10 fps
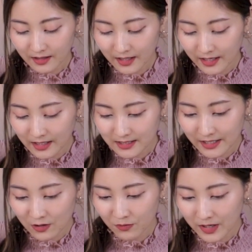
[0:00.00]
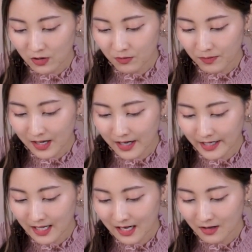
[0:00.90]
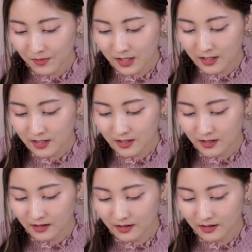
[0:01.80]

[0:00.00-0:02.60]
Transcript: นี่ใส่น้องหมีลงไป น่ารักมาก